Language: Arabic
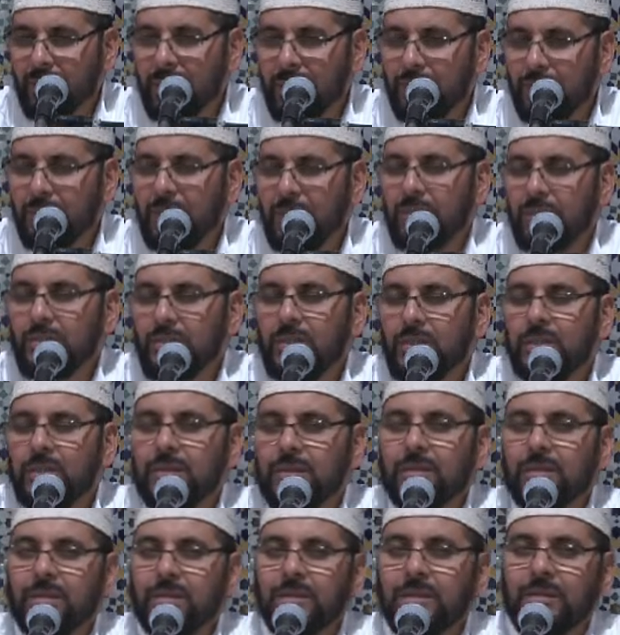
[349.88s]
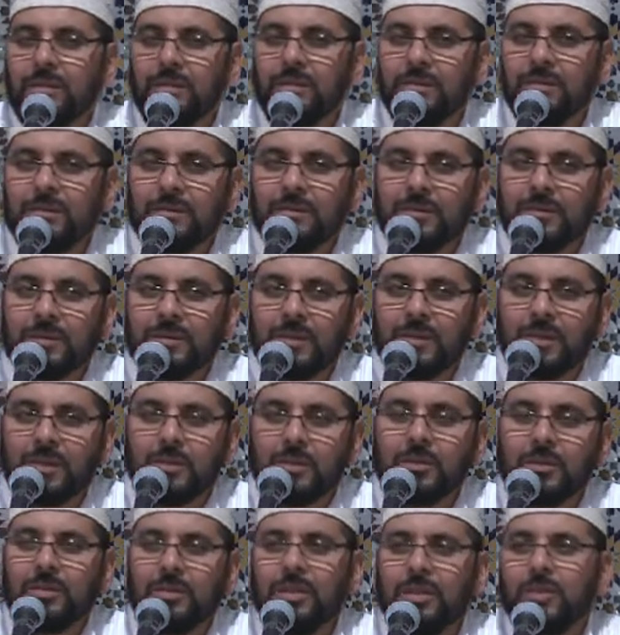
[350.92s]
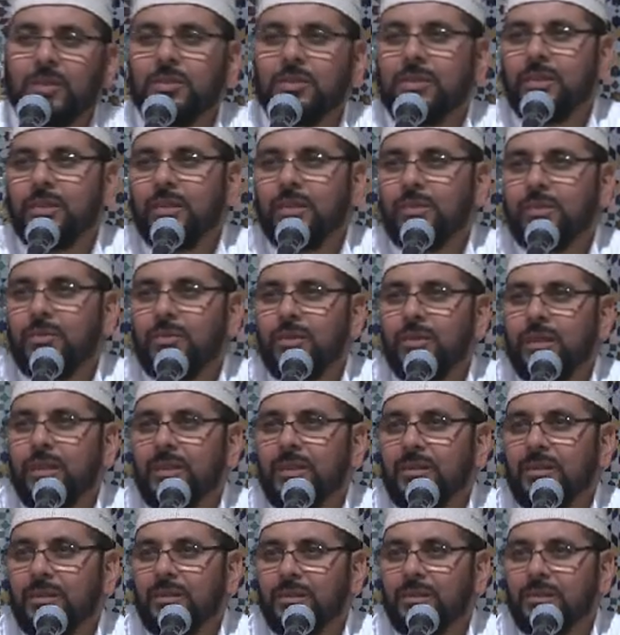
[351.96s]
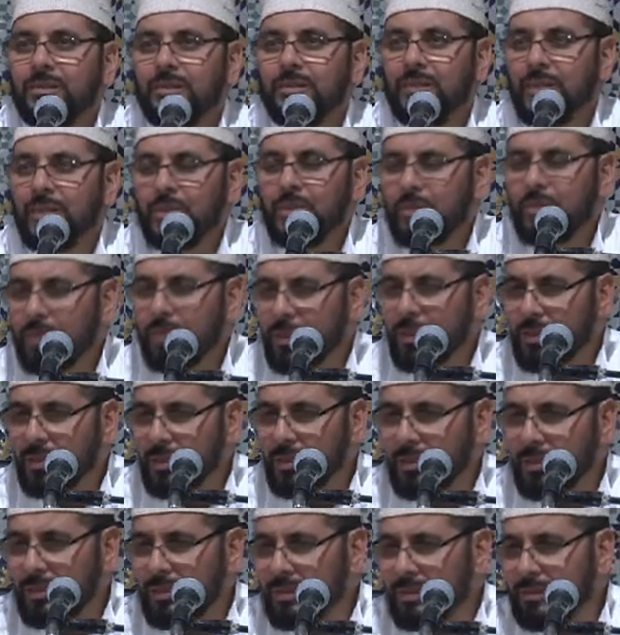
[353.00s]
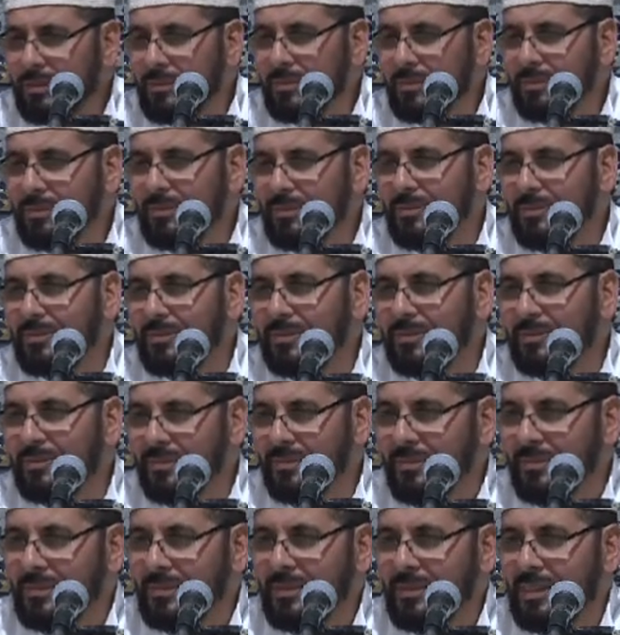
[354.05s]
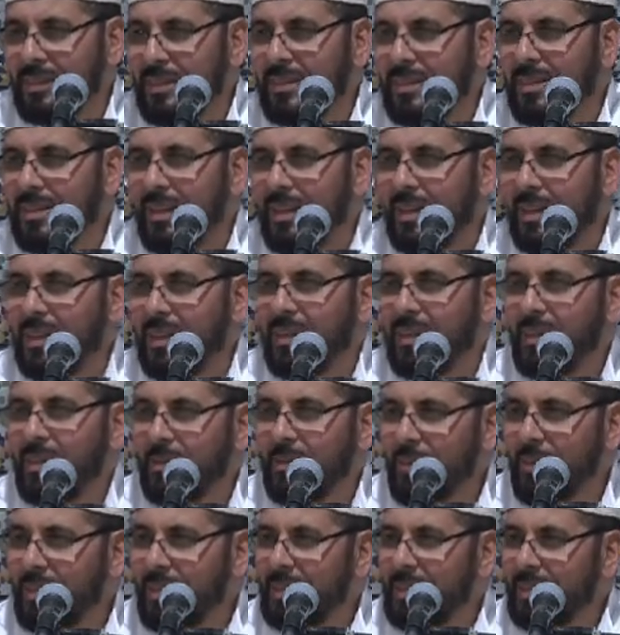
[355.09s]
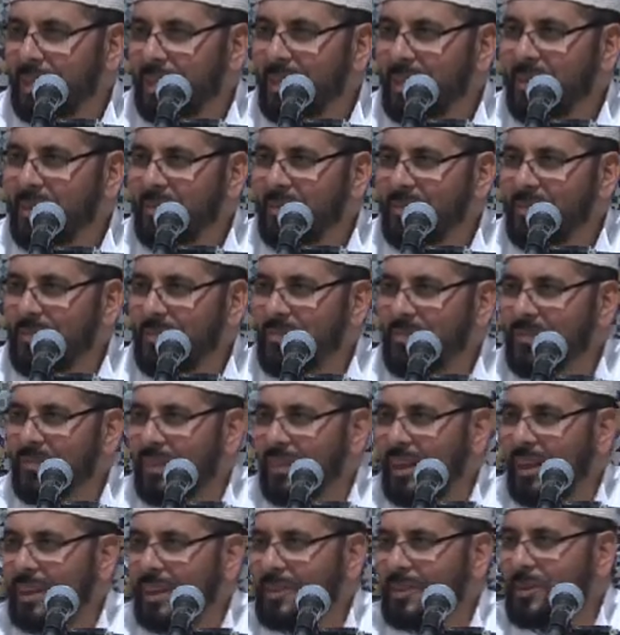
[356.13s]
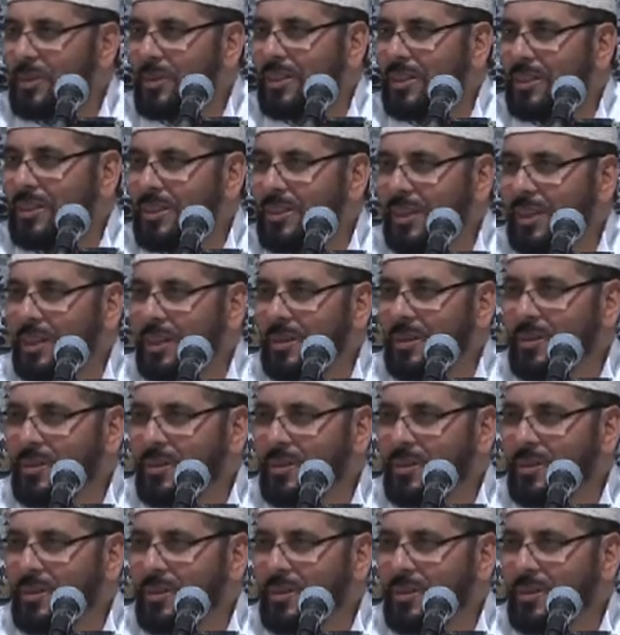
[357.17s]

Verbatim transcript: منين جيت كنت تعشيت عند فلان شنو تعشيت يسأل يبغي يسأل عن كل شيء